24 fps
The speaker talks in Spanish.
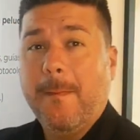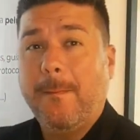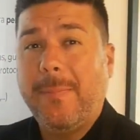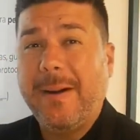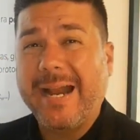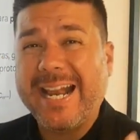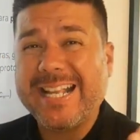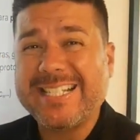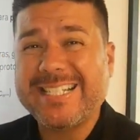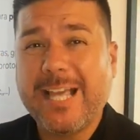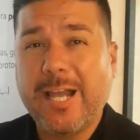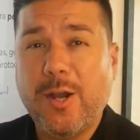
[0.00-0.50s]

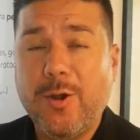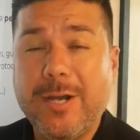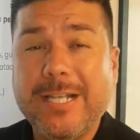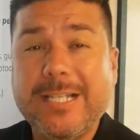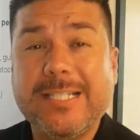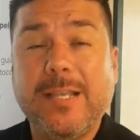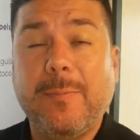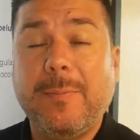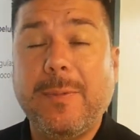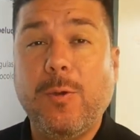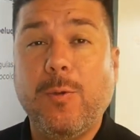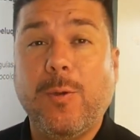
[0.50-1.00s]
para salones
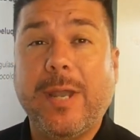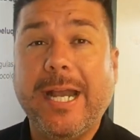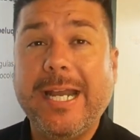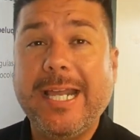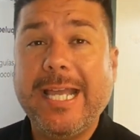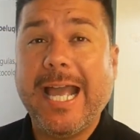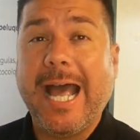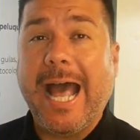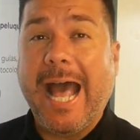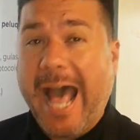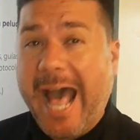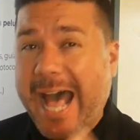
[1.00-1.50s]
de
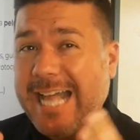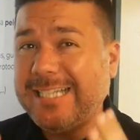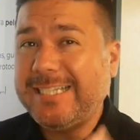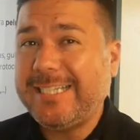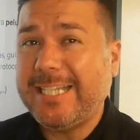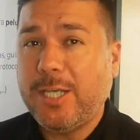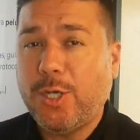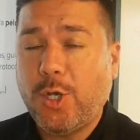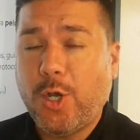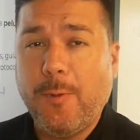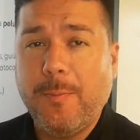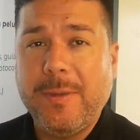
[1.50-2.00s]
peluquería
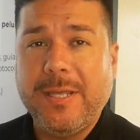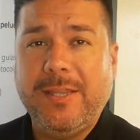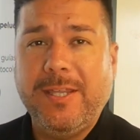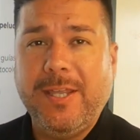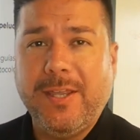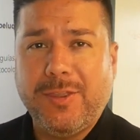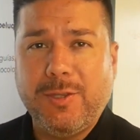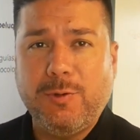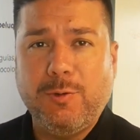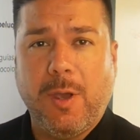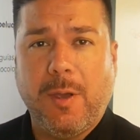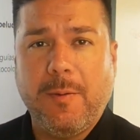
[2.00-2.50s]

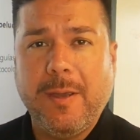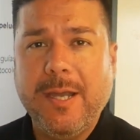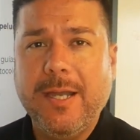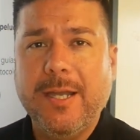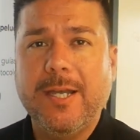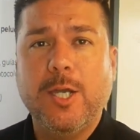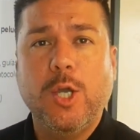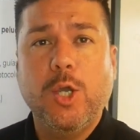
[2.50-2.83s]
anti-COVID-19